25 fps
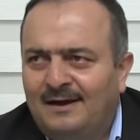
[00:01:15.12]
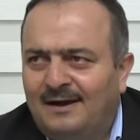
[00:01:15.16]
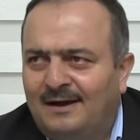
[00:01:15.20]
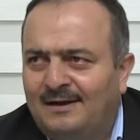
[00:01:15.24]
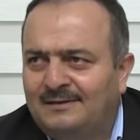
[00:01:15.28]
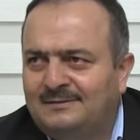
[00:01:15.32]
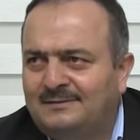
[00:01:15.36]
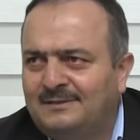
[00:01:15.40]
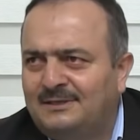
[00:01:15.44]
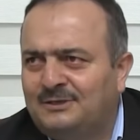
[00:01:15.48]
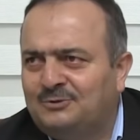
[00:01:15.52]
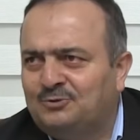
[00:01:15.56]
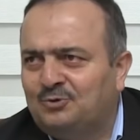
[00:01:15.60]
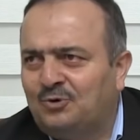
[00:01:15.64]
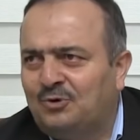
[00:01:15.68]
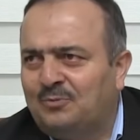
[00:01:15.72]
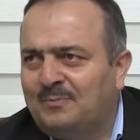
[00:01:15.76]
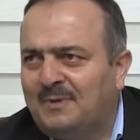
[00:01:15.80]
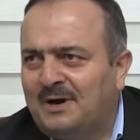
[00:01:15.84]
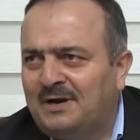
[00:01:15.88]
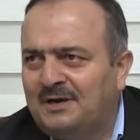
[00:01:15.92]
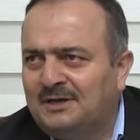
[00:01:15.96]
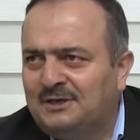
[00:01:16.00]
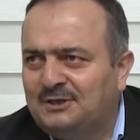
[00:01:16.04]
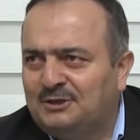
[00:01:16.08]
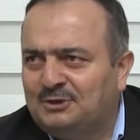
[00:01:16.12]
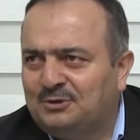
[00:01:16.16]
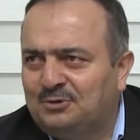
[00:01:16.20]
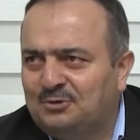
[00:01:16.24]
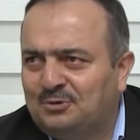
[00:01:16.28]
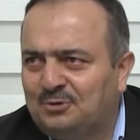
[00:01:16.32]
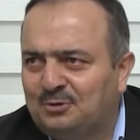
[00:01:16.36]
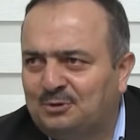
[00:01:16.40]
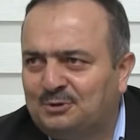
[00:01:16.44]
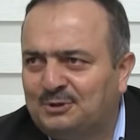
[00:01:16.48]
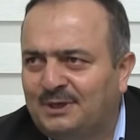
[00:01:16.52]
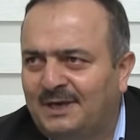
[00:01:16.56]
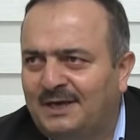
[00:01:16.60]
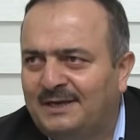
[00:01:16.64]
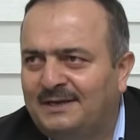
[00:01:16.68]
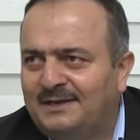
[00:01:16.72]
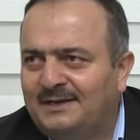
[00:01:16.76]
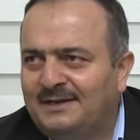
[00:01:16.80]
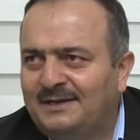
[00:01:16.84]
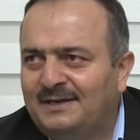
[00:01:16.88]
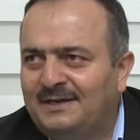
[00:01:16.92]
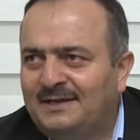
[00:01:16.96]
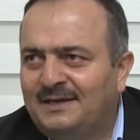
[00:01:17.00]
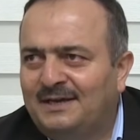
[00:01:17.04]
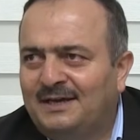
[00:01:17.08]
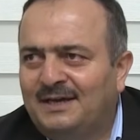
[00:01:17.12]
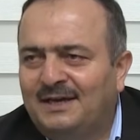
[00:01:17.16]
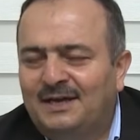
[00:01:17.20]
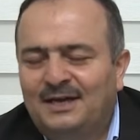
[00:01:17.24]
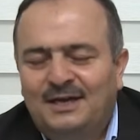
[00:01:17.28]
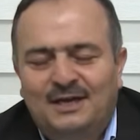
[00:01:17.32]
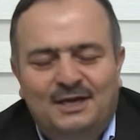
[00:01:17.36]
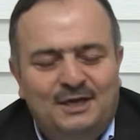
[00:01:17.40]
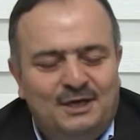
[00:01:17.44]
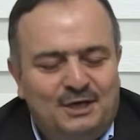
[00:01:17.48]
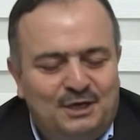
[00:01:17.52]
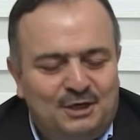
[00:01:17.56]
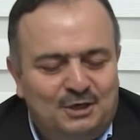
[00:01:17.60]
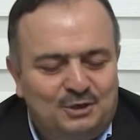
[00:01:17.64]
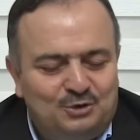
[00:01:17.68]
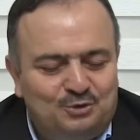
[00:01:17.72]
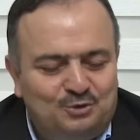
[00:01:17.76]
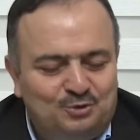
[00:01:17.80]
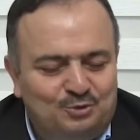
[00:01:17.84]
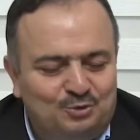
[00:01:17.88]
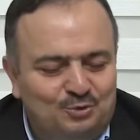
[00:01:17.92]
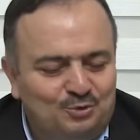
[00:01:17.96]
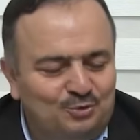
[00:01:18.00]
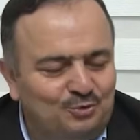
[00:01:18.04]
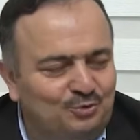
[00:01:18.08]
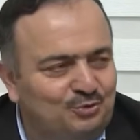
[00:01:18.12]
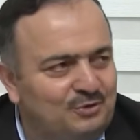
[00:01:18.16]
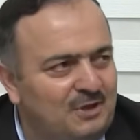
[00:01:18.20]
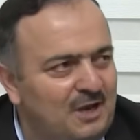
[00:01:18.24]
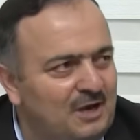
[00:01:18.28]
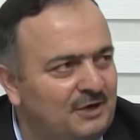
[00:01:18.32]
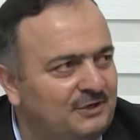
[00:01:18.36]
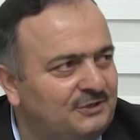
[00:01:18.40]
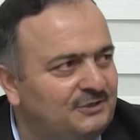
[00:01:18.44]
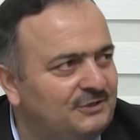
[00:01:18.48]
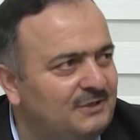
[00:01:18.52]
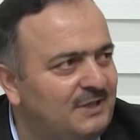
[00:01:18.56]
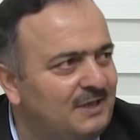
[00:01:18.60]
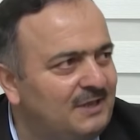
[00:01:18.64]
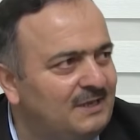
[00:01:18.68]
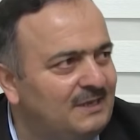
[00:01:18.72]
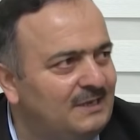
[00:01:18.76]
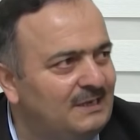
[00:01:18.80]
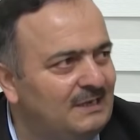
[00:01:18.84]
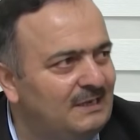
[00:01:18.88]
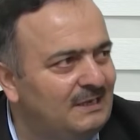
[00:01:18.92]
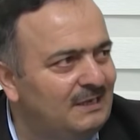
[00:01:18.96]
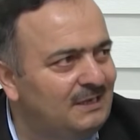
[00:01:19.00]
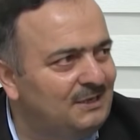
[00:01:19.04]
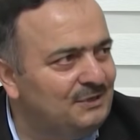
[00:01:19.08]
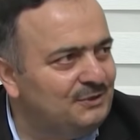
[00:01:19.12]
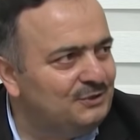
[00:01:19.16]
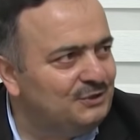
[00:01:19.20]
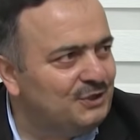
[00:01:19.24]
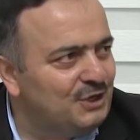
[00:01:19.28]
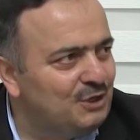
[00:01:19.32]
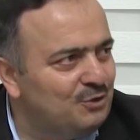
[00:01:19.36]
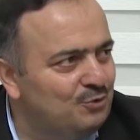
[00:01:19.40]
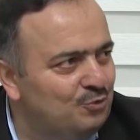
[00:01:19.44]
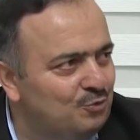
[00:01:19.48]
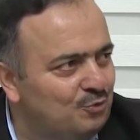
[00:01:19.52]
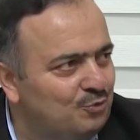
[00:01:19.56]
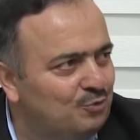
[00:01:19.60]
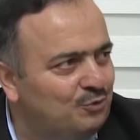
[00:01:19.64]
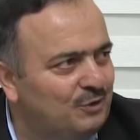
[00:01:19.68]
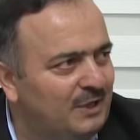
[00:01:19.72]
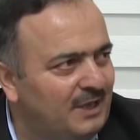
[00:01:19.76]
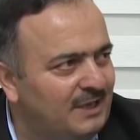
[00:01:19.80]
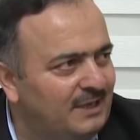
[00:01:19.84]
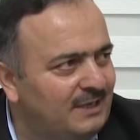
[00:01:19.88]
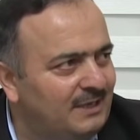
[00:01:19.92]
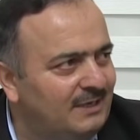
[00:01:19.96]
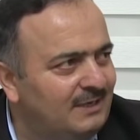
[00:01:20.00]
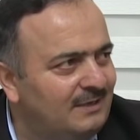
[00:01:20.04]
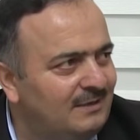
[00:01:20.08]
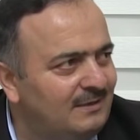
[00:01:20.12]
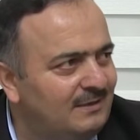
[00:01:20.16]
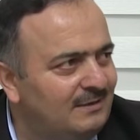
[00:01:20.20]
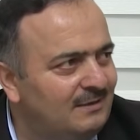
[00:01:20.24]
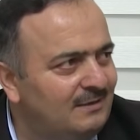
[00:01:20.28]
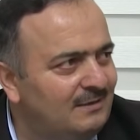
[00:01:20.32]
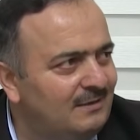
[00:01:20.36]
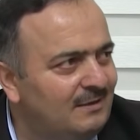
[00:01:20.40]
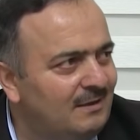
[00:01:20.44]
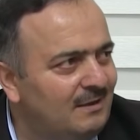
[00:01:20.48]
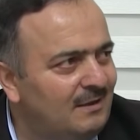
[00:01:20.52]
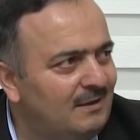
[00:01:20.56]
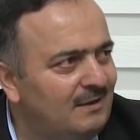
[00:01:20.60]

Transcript: Aziz olmak istiyorsan şu dersteki ince nükteyi,